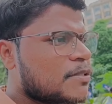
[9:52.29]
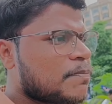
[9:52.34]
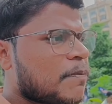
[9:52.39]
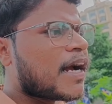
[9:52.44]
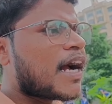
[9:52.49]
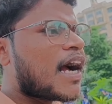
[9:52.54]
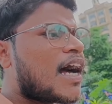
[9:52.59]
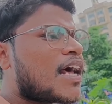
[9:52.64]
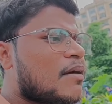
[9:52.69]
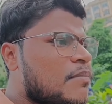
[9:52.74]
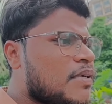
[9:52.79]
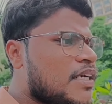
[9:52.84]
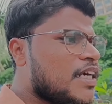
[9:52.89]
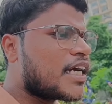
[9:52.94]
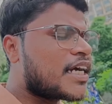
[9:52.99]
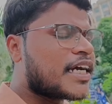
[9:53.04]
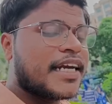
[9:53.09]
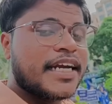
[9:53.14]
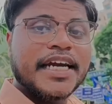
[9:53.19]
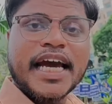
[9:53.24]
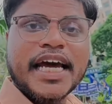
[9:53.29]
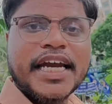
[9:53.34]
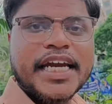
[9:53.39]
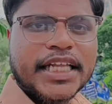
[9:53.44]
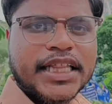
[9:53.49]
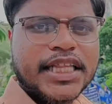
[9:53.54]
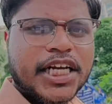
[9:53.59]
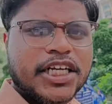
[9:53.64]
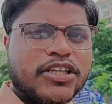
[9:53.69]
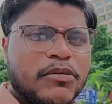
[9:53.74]
और इस प्रकार अभी एक
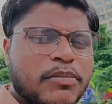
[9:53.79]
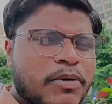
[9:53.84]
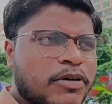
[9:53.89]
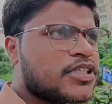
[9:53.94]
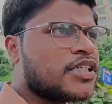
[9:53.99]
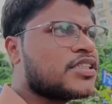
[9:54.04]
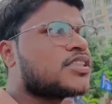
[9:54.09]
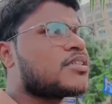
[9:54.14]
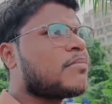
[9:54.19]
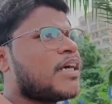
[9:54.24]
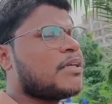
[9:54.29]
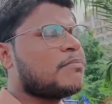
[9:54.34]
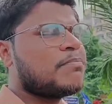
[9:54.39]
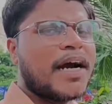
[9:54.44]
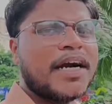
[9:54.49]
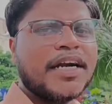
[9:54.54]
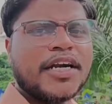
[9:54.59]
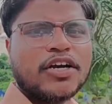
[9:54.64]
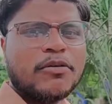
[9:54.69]
नया नेतृत्व बहुजन समाज